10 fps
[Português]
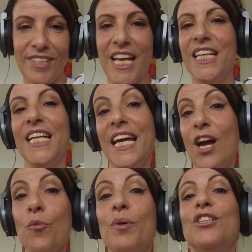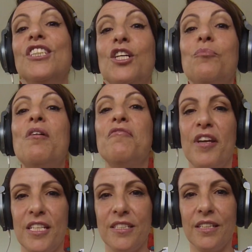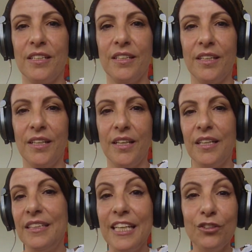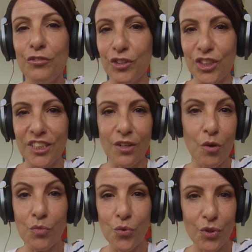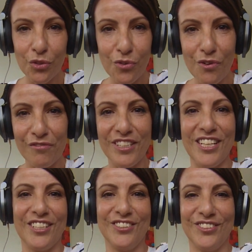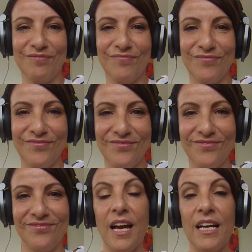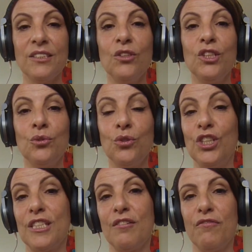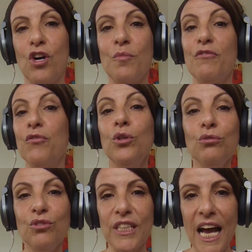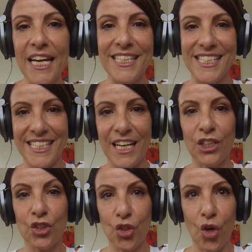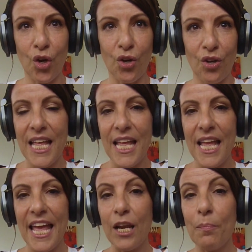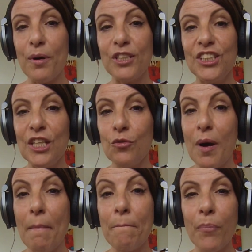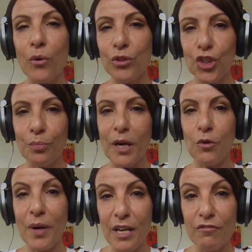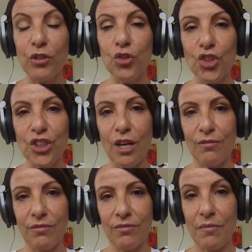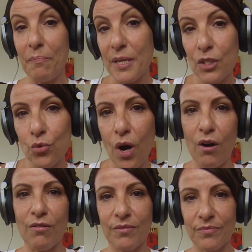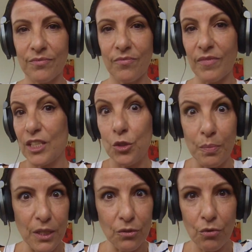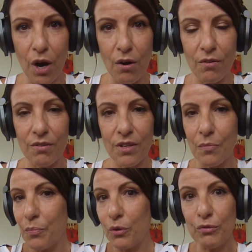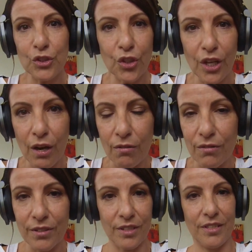Ela, na real, pode ser uma festa, tendo você como o único convidado. A solitude, essa forma voluntária de estar só, ela pode ser uma ponte para uma evolução pessoal, espiritual, profissional,